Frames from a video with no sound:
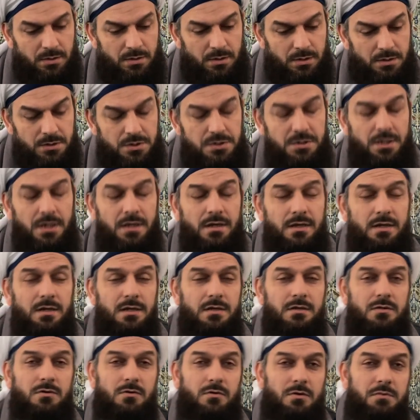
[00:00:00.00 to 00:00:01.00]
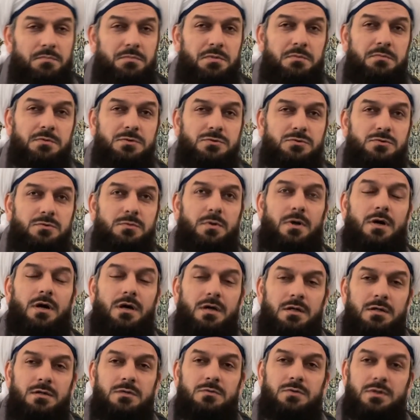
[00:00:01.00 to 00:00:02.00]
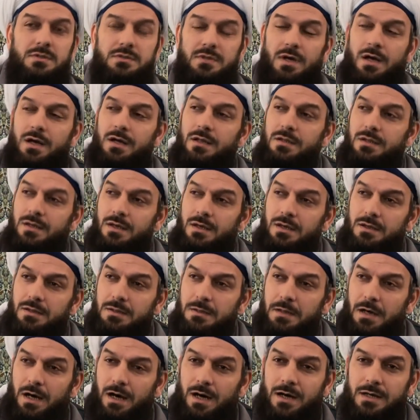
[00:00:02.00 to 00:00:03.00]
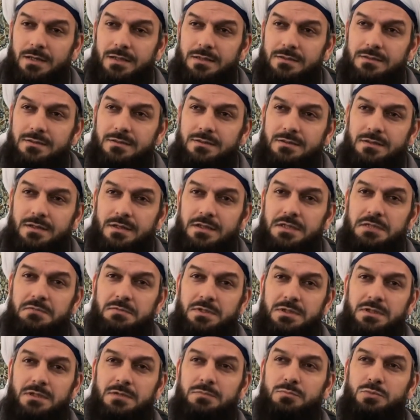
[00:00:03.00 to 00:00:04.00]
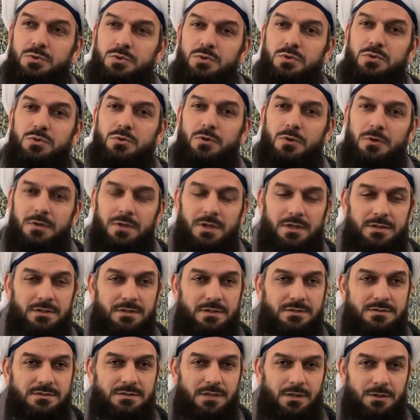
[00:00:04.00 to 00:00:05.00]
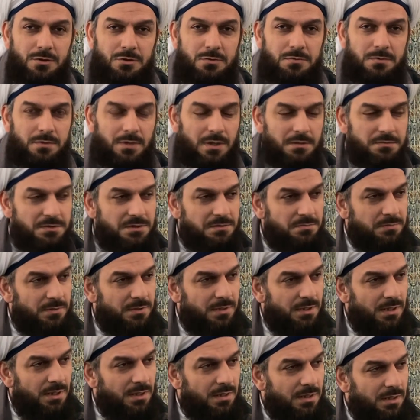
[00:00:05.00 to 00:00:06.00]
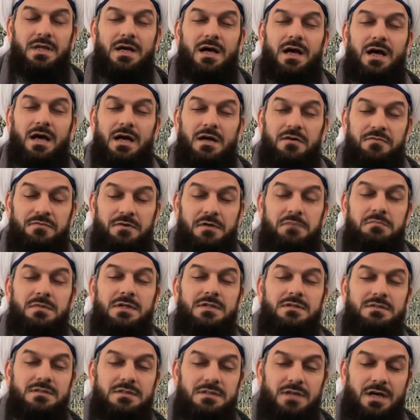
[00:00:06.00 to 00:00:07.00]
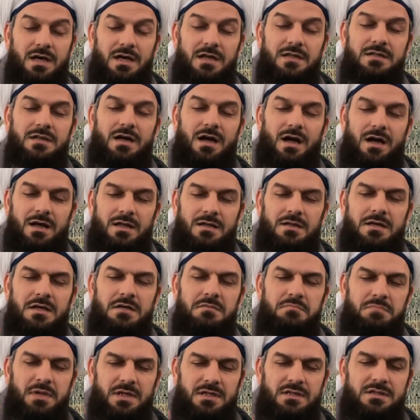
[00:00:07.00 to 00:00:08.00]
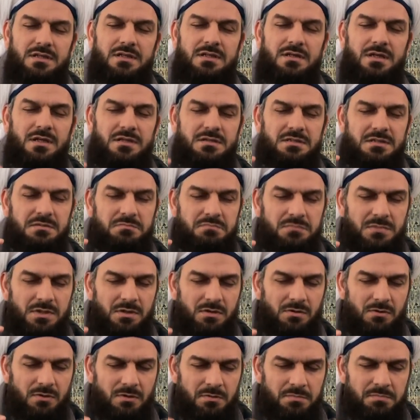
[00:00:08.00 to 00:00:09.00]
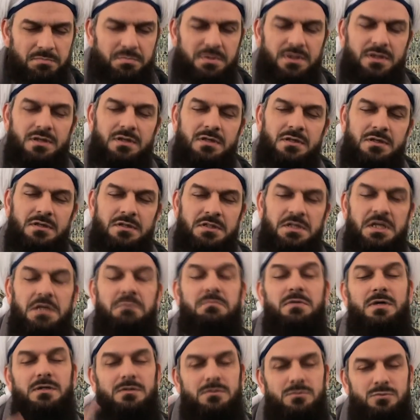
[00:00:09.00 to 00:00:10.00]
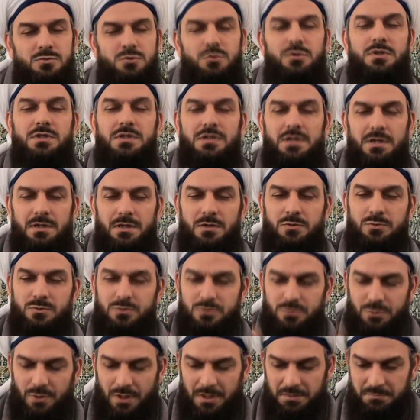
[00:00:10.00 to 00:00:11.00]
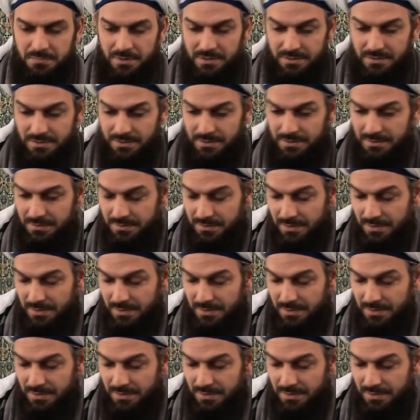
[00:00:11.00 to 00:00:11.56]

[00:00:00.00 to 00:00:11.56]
İşte Rabbimiz Subhanahu ve Teala ayeti kerimede buyuruyorlar ki Estaizu billah bismillah. Efemen kan ala beyinetin min rabbih kemen zuyine lehu su'amelihi.